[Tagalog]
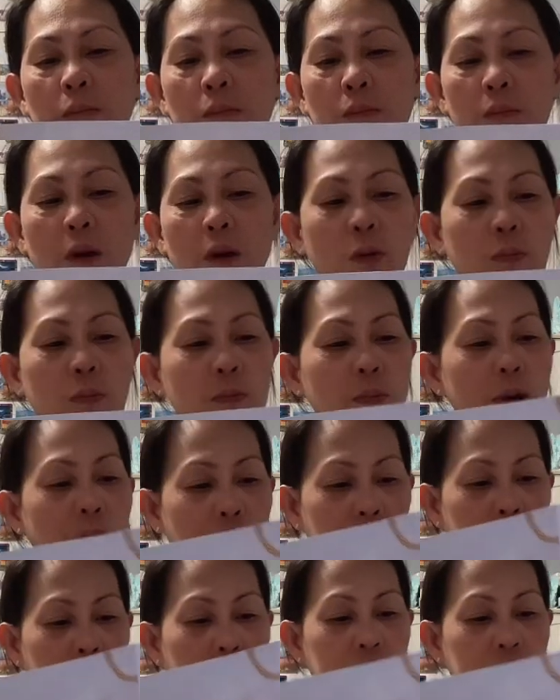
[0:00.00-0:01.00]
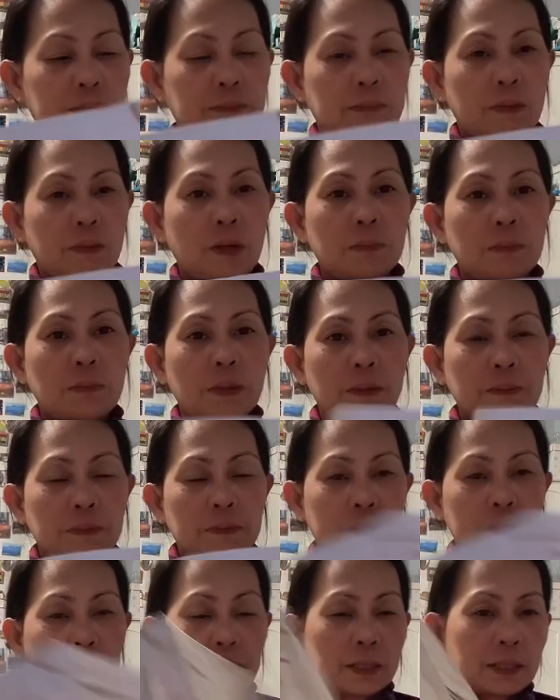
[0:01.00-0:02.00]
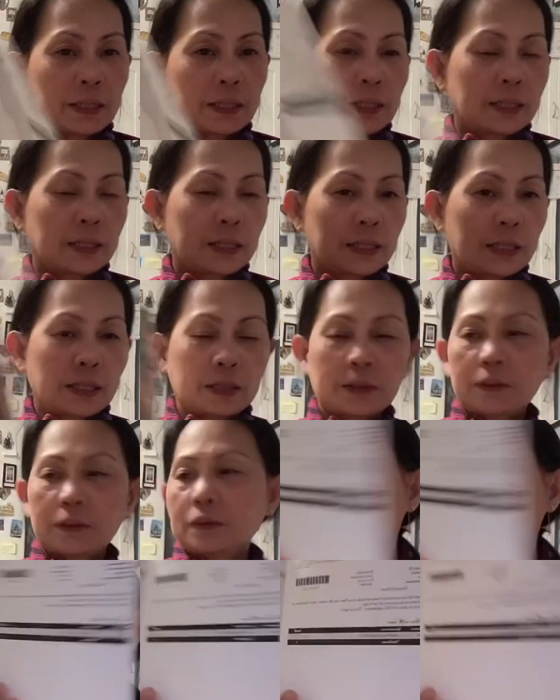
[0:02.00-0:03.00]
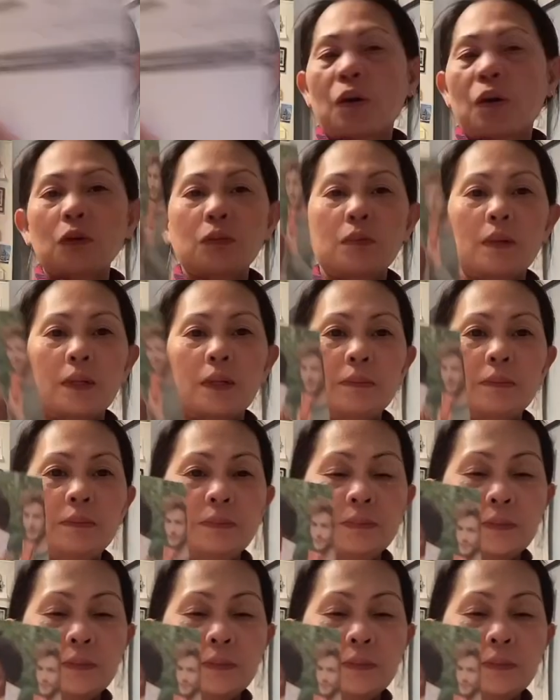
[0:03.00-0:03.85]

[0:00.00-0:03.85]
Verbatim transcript: baobab baobab uh, ano yung baobab